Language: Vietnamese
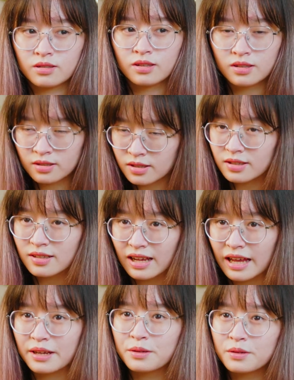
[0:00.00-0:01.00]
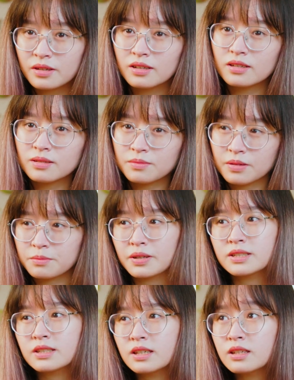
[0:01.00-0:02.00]
gần như là từng ngày luôn và
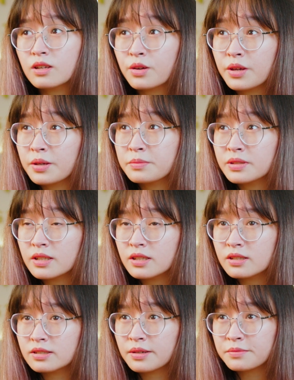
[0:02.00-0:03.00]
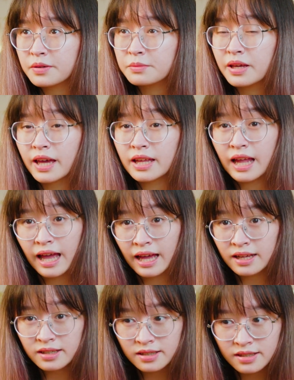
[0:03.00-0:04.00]
bác sĩ nói em sẽ niềng trong vòng 12 tháng